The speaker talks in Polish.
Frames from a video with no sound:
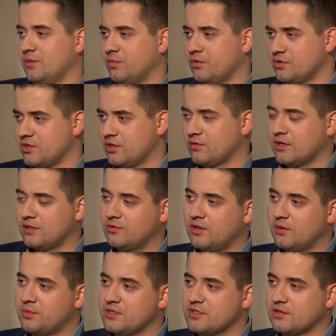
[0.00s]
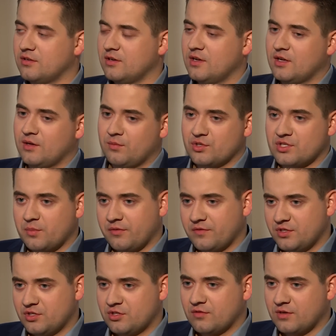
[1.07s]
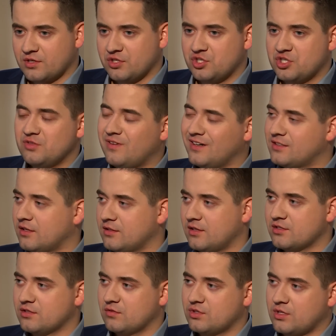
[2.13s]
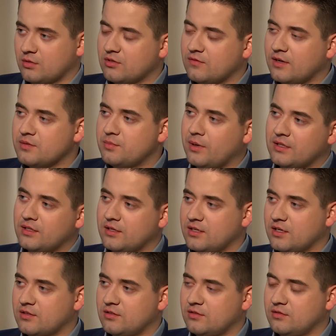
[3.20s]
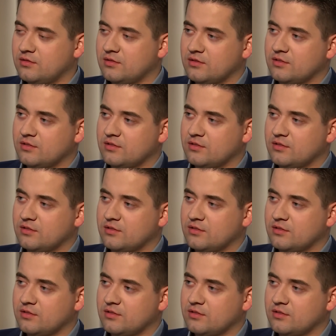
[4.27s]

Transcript: później u Hanu Lepisto. Można powiedzieć, że to właśnie ci dwaj trenerzy ukształtowali pana jako,